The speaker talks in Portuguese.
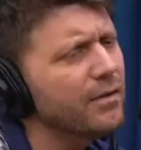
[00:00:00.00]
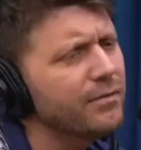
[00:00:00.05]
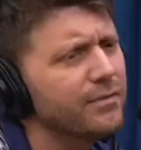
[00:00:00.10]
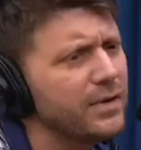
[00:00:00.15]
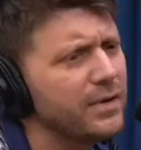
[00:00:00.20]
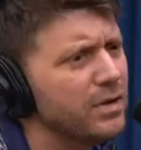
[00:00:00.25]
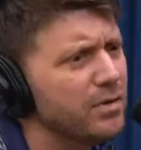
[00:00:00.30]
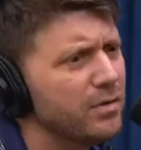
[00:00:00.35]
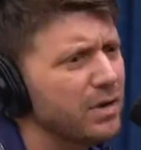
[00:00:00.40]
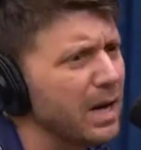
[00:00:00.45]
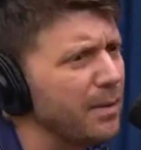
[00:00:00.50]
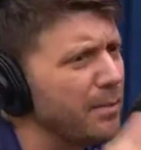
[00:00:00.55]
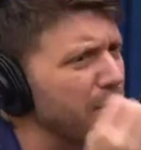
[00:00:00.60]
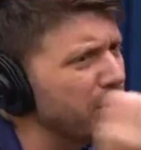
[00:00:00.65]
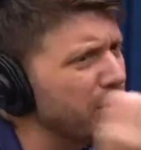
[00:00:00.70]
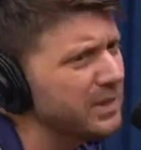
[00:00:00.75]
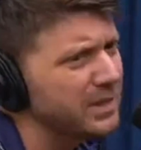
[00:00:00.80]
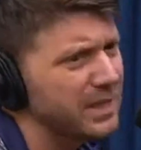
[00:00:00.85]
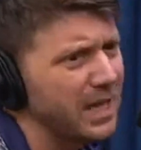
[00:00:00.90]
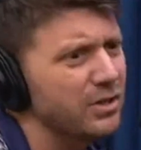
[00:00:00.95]
viu, é. quebrou
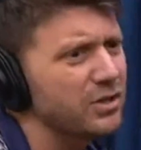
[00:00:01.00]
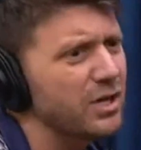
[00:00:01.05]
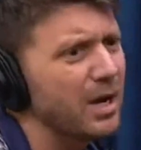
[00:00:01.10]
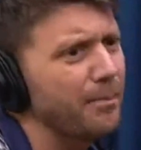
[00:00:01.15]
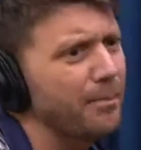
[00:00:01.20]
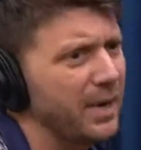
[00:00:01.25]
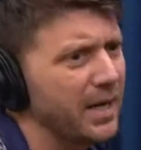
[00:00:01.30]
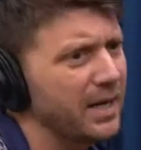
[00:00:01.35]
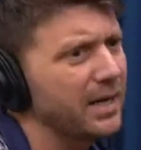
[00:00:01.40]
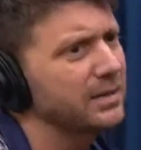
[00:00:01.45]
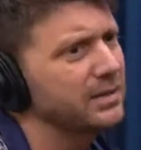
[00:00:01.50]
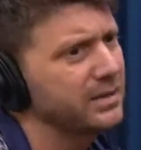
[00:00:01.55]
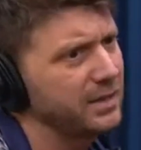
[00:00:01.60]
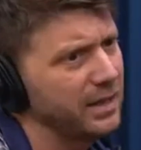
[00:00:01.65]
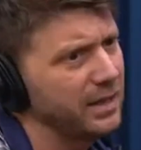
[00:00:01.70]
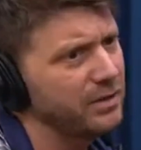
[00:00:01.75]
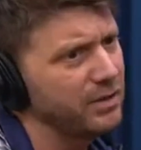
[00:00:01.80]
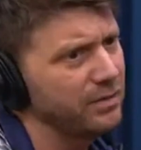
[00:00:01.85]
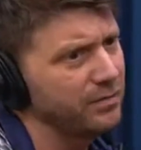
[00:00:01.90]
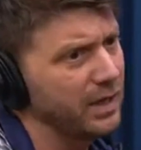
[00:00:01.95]
é. estética pra
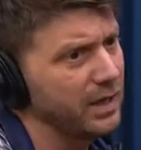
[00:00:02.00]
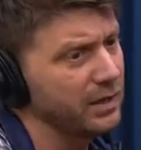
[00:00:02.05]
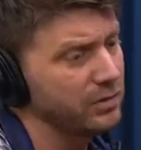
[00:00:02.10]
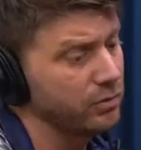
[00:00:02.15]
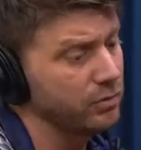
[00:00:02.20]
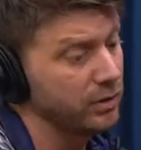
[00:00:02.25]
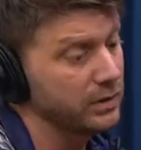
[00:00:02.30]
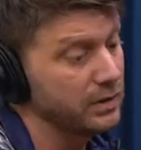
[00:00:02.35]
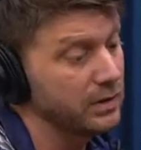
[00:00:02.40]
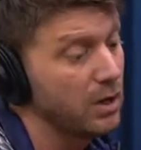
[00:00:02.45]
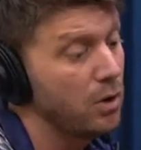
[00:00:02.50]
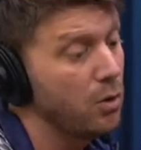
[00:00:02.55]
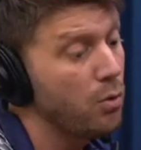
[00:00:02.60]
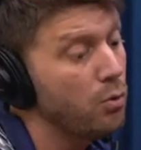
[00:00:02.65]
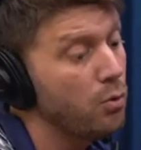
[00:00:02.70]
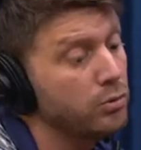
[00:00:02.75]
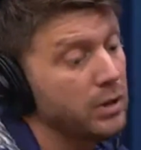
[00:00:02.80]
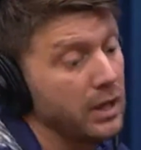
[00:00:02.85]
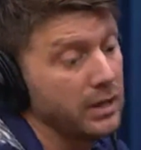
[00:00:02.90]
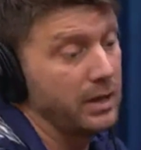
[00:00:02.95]
cacete em várias coisas.
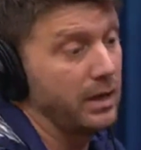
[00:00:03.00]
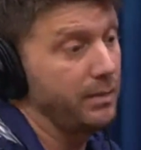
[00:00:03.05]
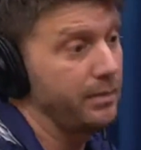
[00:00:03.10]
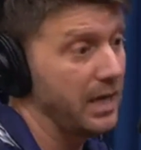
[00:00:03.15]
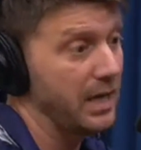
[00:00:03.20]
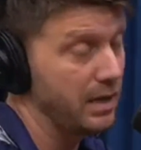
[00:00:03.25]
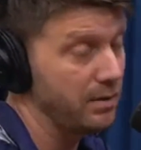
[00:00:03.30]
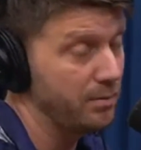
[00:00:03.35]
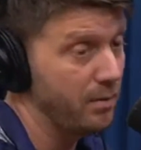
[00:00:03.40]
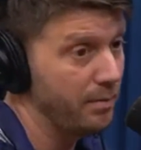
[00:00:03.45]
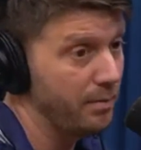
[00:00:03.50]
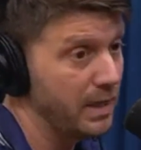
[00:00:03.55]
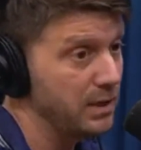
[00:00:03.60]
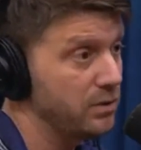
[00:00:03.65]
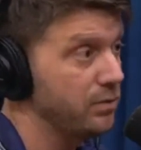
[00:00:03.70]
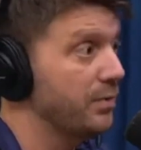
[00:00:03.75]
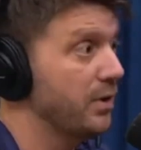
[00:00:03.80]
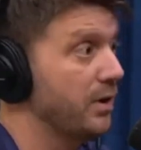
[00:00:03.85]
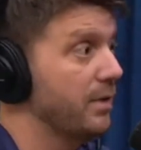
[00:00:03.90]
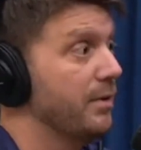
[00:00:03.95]
Um determinado momento,
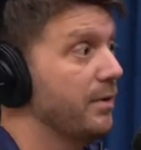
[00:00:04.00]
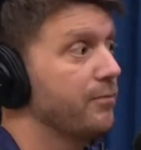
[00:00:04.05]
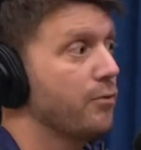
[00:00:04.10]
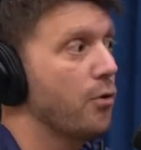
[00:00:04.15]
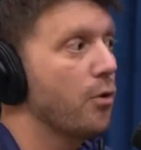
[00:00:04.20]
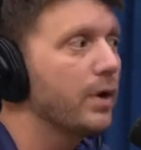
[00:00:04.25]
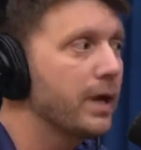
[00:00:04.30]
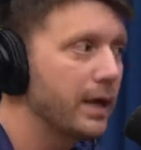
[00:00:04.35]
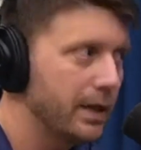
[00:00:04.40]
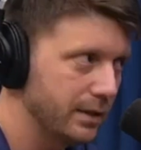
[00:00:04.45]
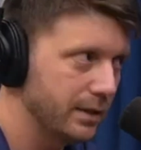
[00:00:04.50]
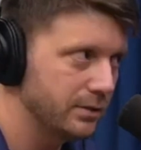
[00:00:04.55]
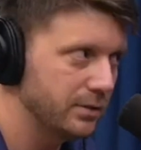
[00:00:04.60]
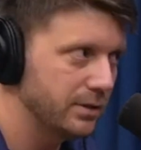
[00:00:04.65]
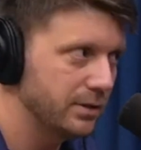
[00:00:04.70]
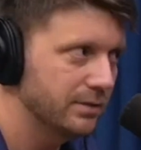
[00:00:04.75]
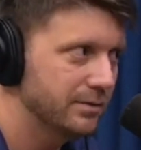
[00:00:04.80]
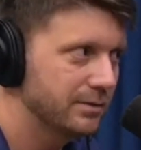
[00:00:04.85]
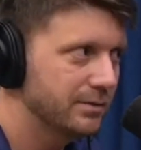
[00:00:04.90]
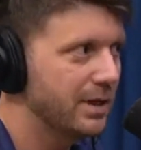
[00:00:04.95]
o programa ficou
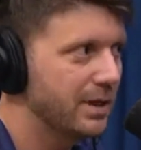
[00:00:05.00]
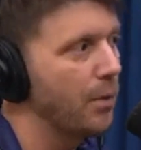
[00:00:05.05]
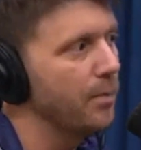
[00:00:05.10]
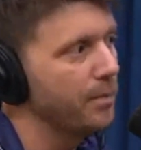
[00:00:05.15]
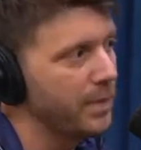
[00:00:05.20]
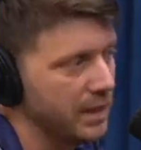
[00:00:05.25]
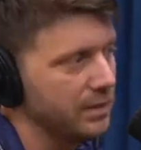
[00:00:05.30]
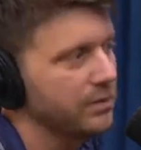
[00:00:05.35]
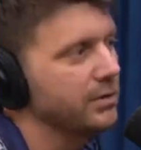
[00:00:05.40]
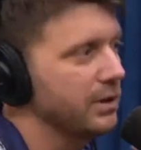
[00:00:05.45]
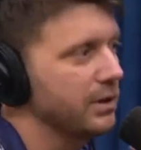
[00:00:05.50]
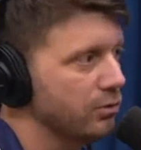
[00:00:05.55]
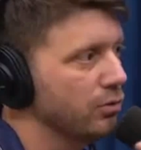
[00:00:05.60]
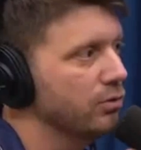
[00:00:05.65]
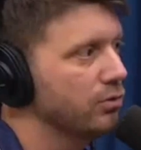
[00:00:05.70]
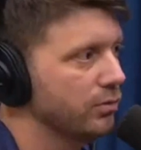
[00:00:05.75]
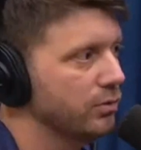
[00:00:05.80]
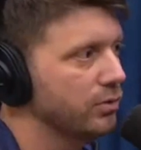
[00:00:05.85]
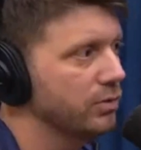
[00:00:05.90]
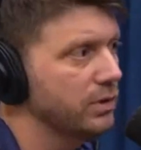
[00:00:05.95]
grande, que é o medo que
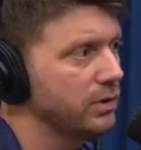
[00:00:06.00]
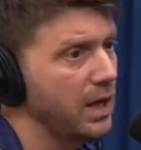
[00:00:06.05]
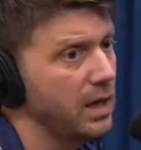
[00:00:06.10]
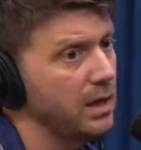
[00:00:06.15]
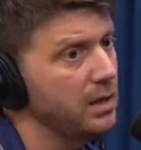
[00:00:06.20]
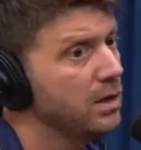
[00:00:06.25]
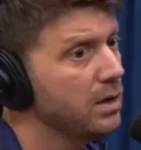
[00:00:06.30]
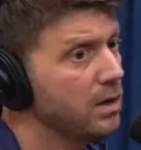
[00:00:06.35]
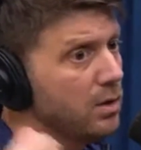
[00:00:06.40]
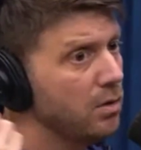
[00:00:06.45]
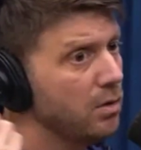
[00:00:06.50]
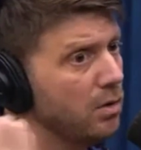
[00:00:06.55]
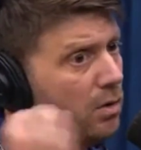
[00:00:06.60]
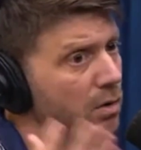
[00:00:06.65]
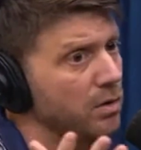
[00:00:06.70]
todo mundo tem, Sim.